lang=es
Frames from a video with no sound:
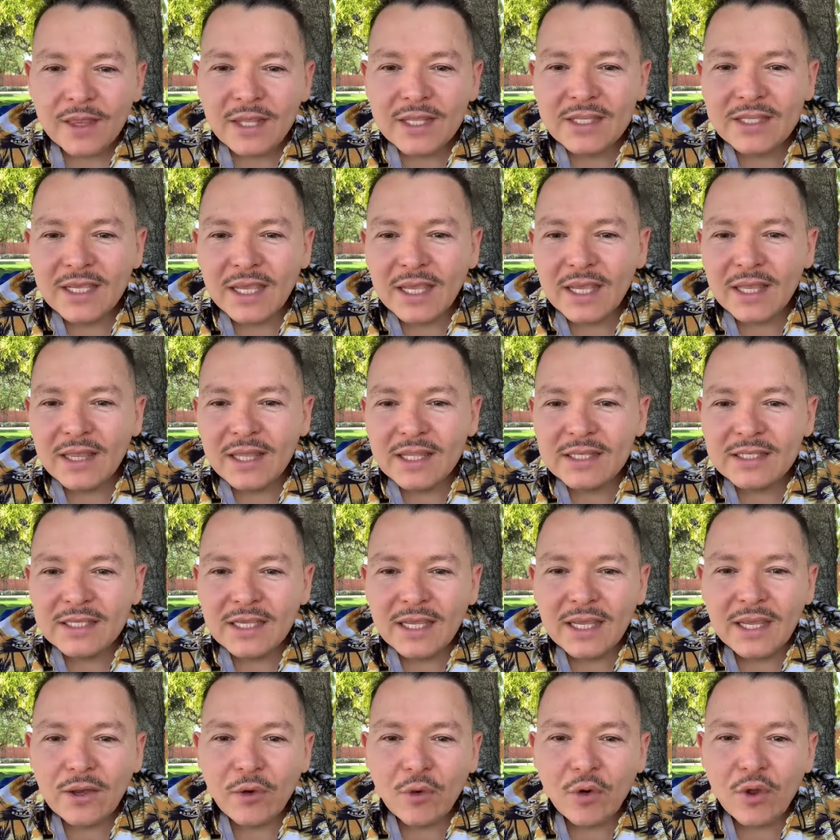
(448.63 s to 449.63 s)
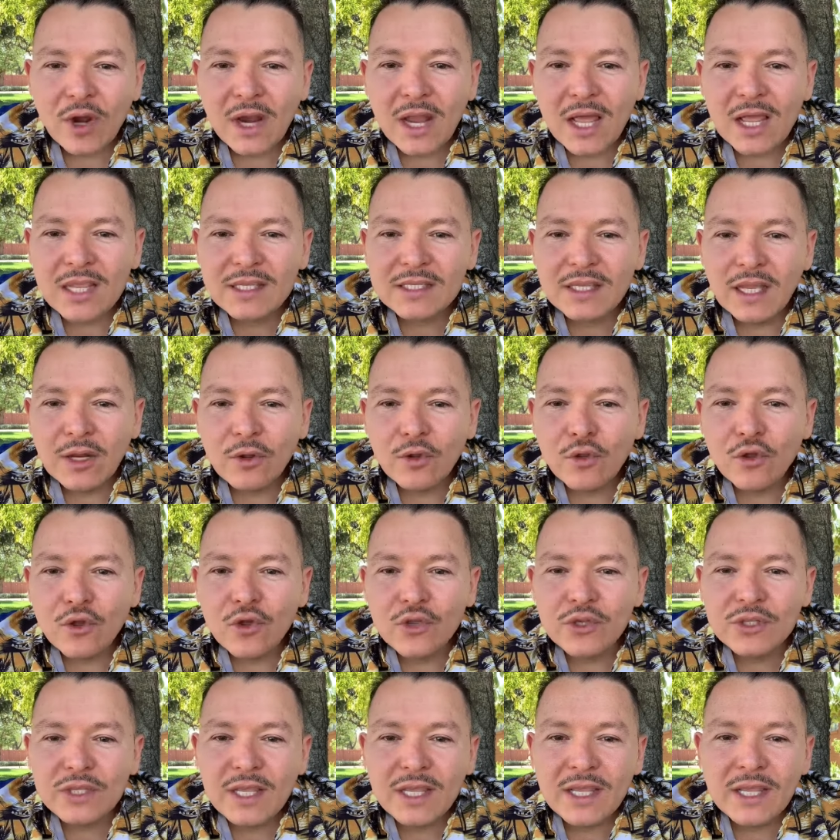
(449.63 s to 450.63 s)
Dice, dice, hola,
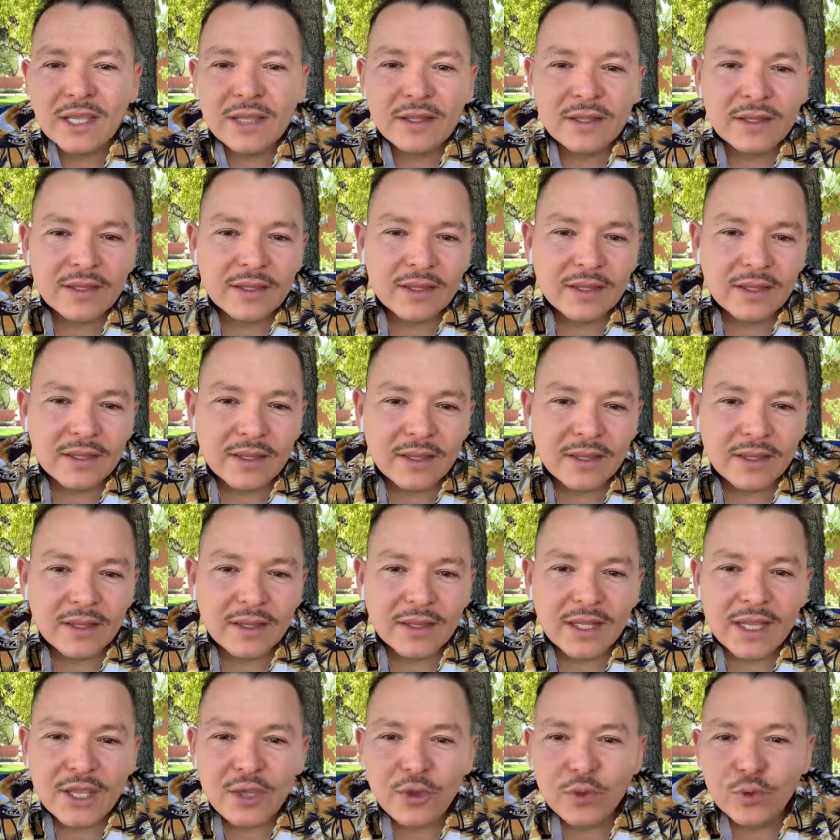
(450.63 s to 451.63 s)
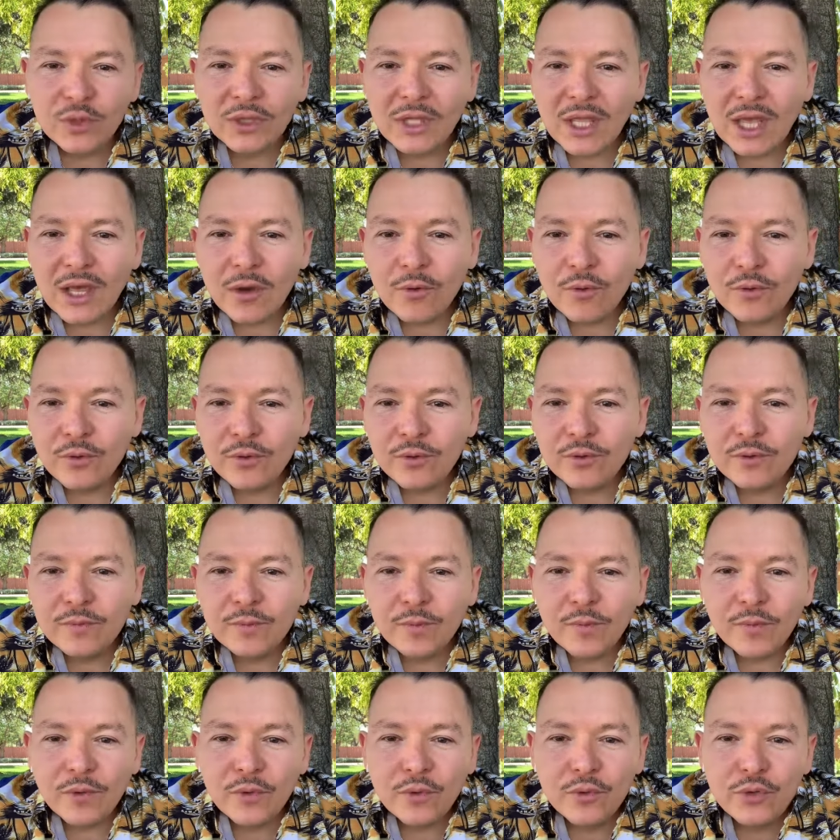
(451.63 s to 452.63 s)
saludos de, Utah,
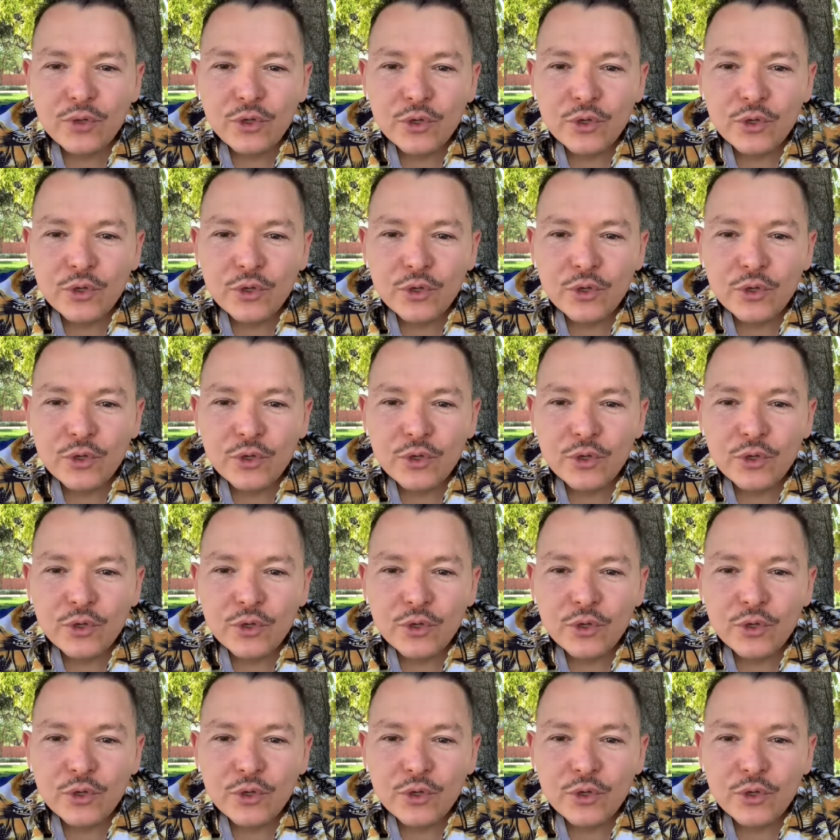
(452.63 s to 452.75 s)
un,